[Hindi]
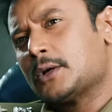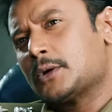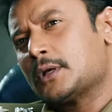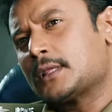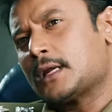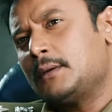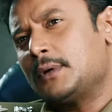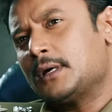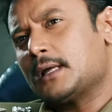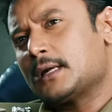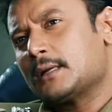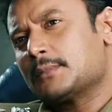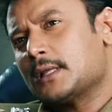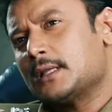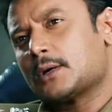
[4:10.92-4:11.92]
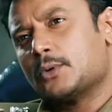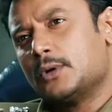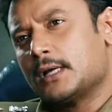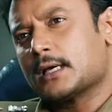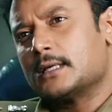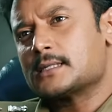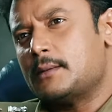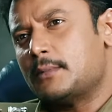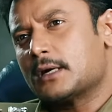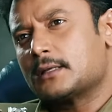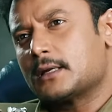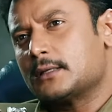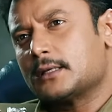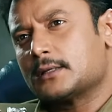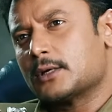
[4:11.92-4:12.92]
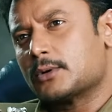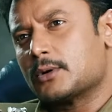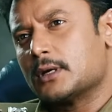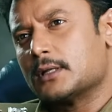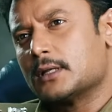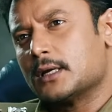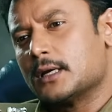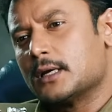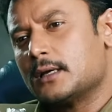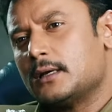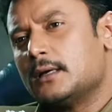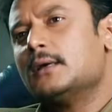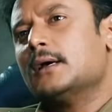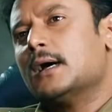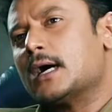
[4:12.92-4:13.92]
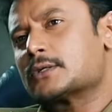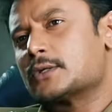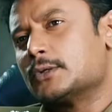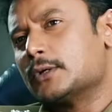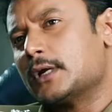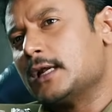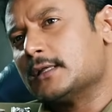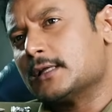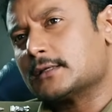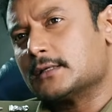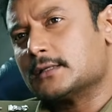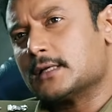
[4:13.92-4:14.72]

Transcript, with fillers: अच्छी तरह जानता हूँ कि तुम्हारे पिता मजदूरी का काम किया करते थे हाँ। फिर इतना पैसा